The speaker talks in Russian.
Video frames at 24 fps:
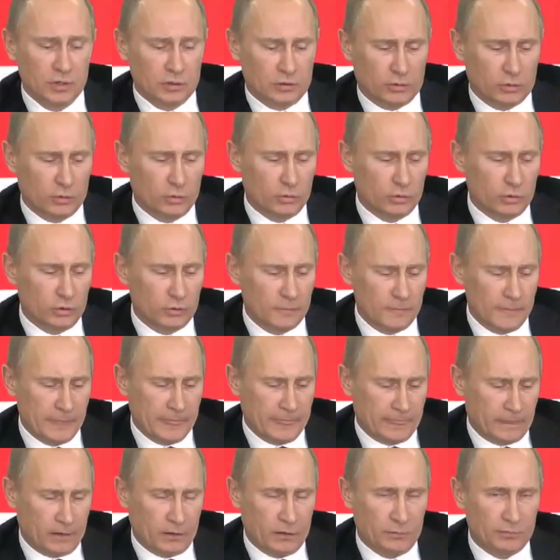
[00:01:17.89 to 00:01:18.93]
Но
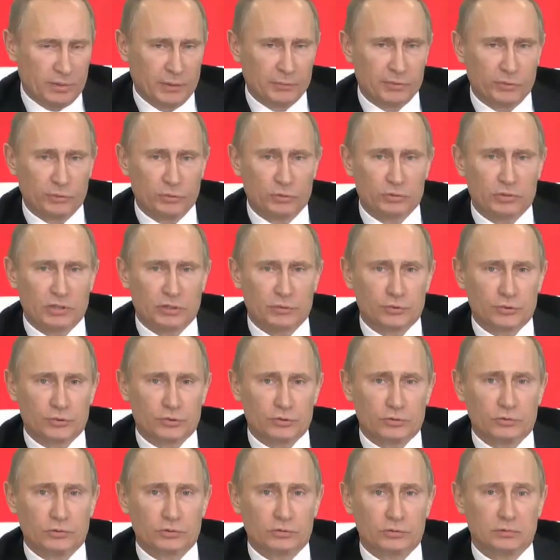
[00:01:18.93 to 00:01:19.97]
а, по поводу того,
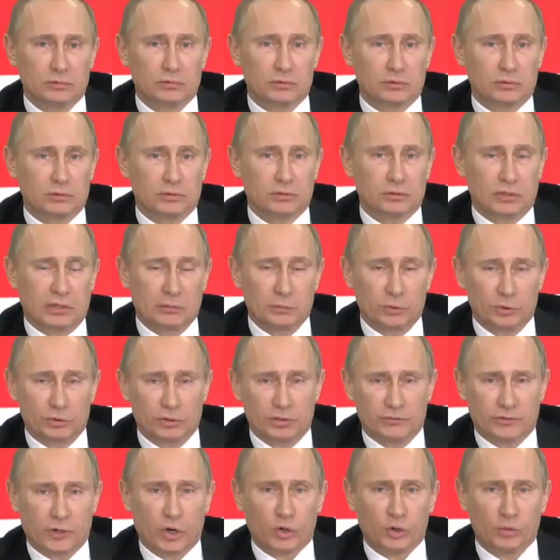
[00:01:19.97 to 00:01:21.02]
что он э,
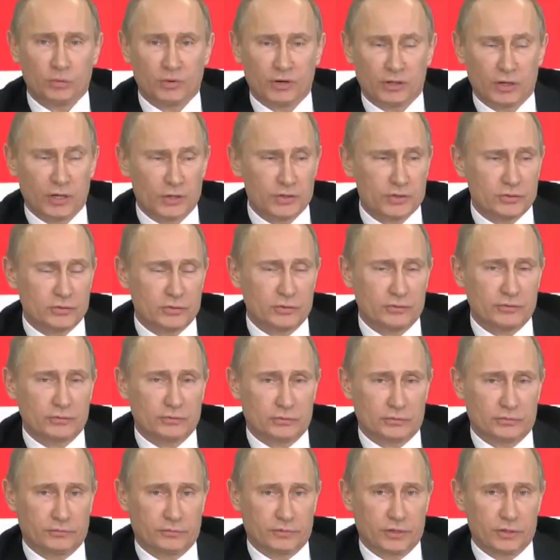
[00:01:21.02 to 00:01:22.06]
работает в каком-то качестве,
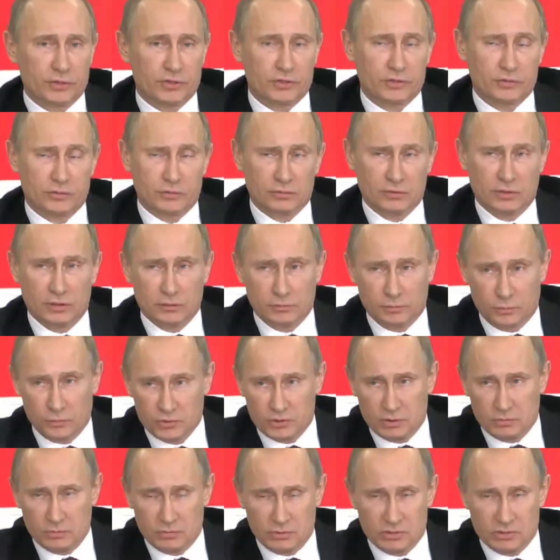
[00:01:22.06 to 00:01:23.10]
в качестве, допустим,